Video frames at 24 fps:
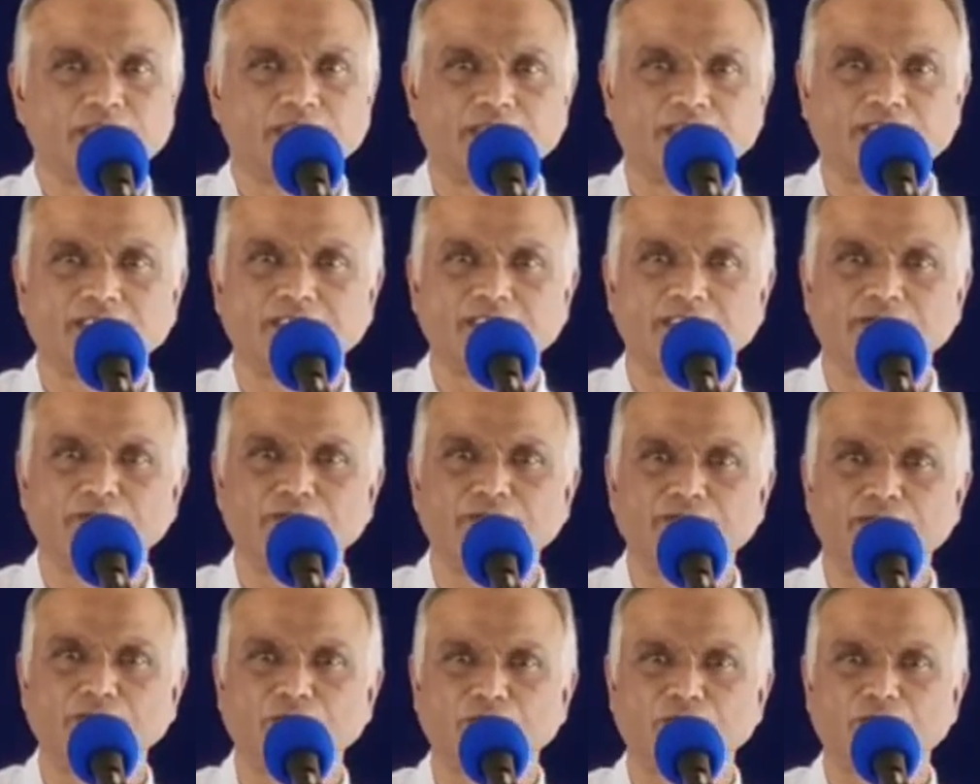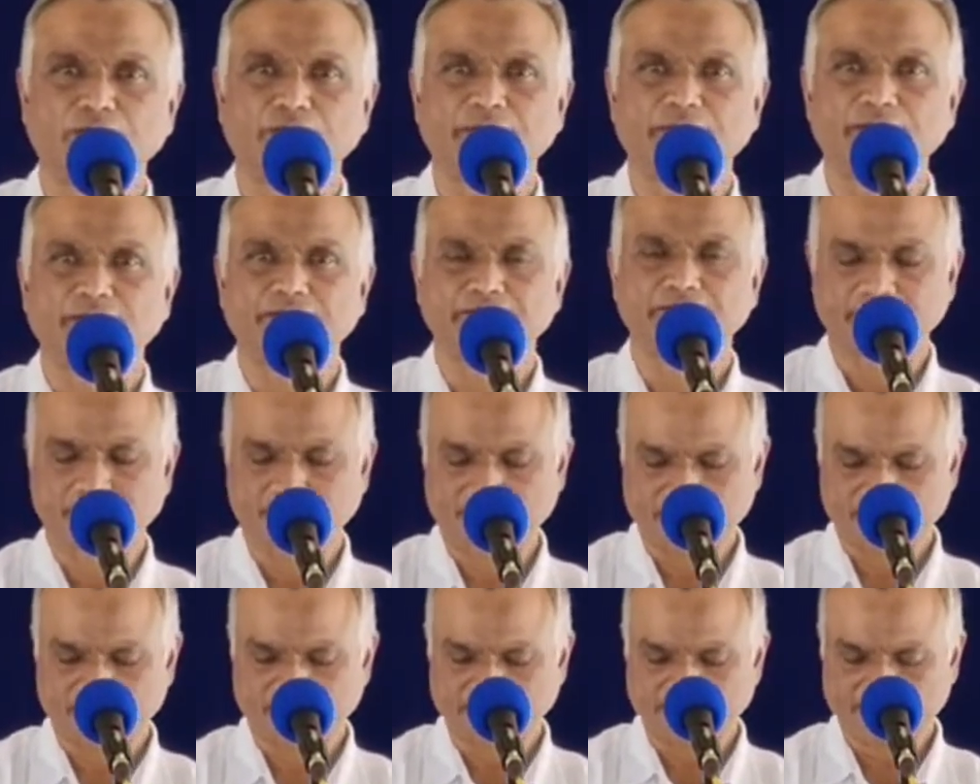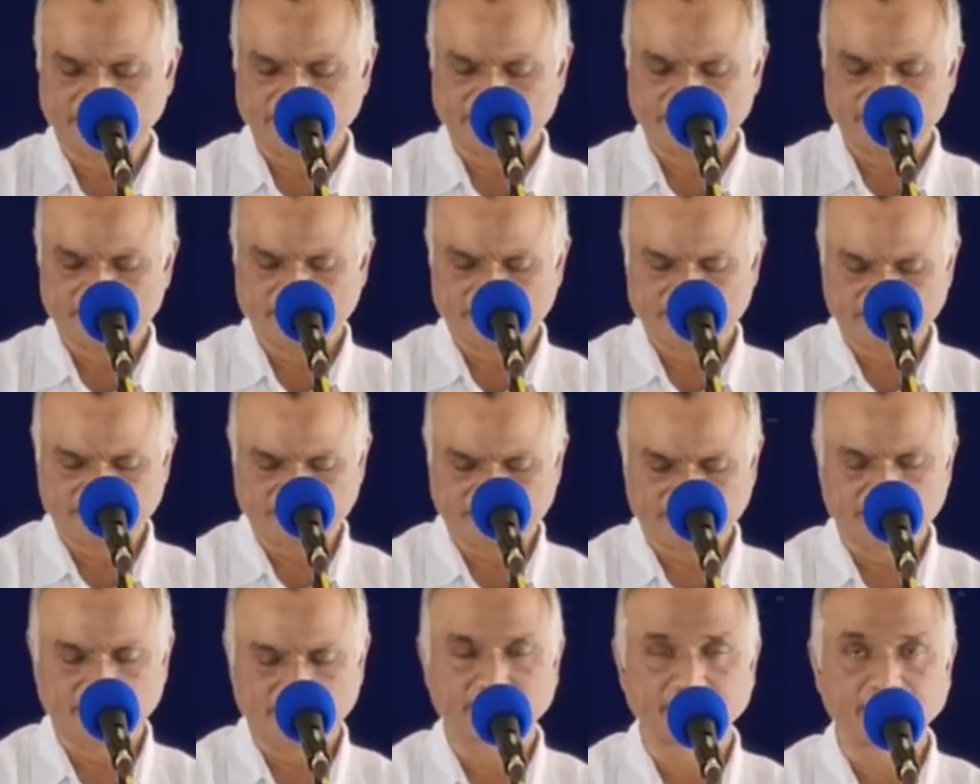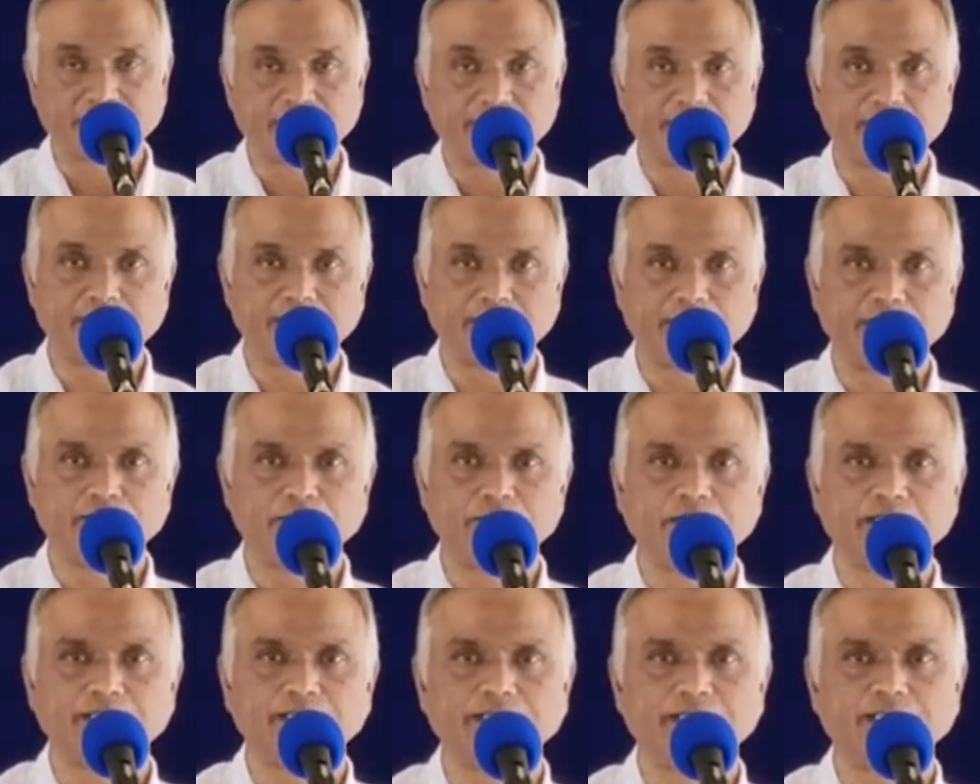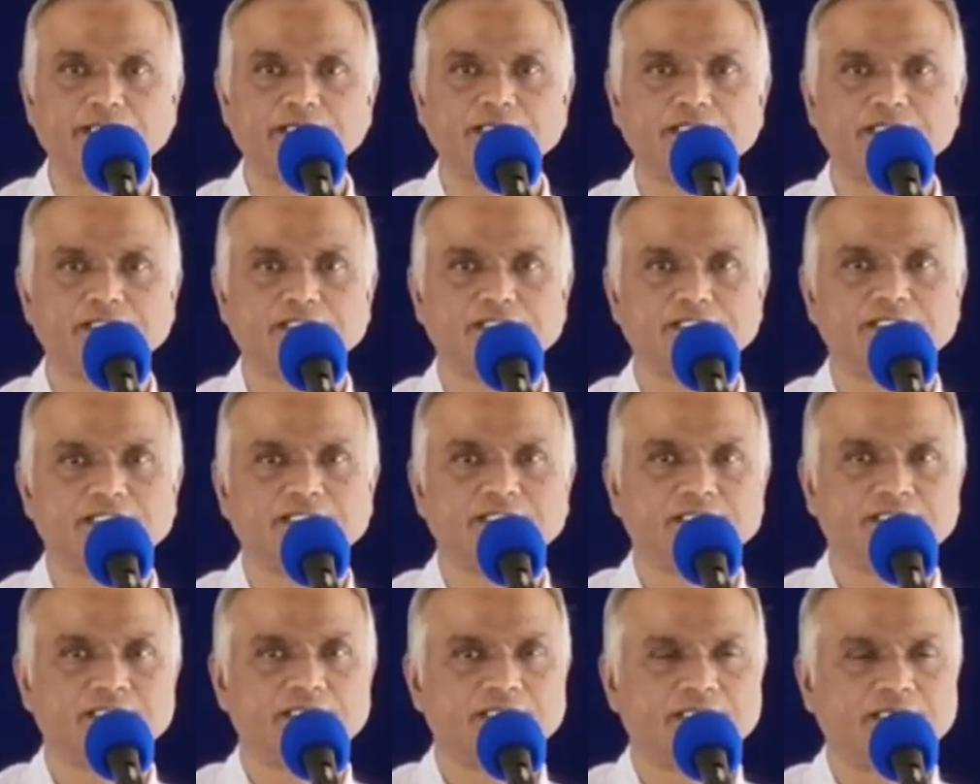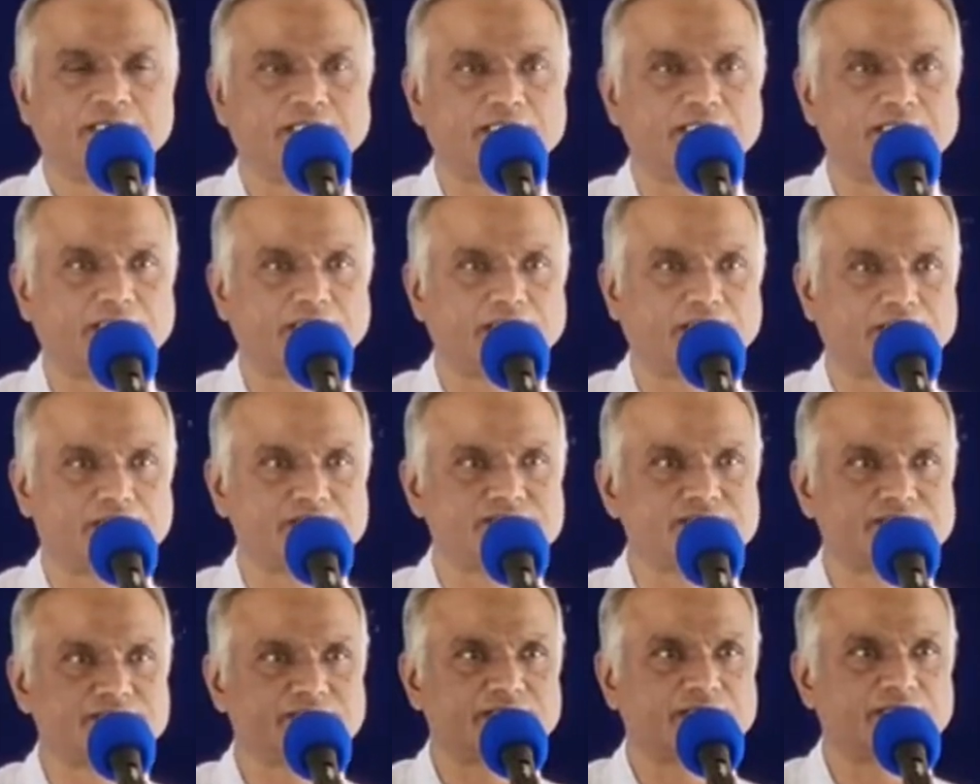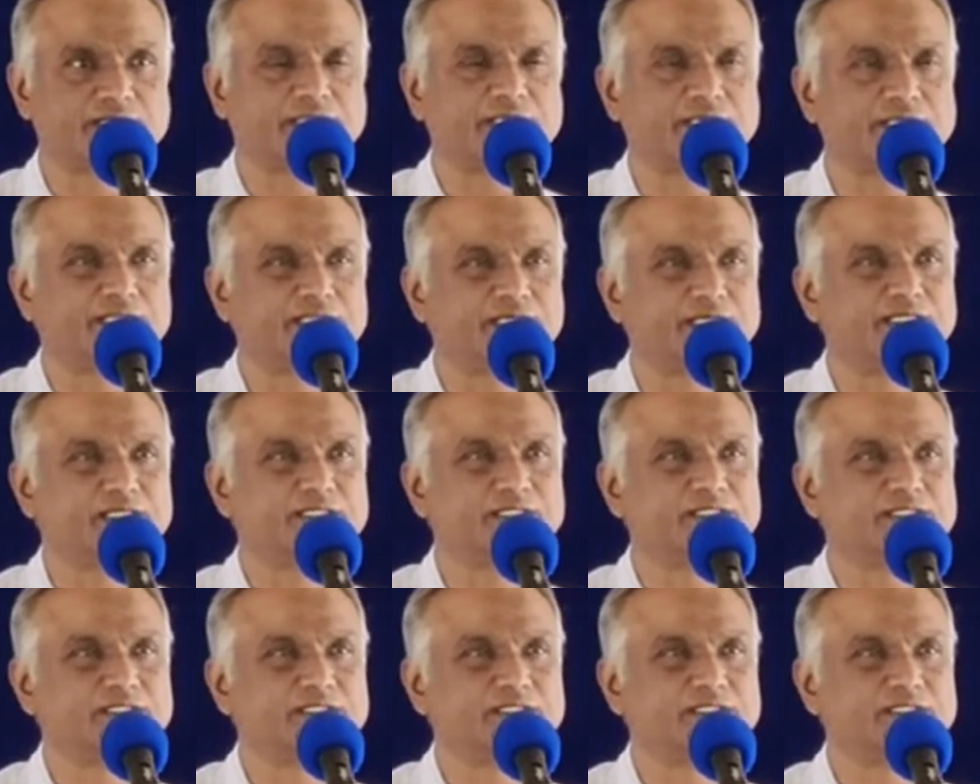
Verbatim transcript: ఎంత దేవుడికి దూరమైన వ్యక్తులైనా ఎంత నిర్దేవులైనా ఎంత నాస్తికులైనా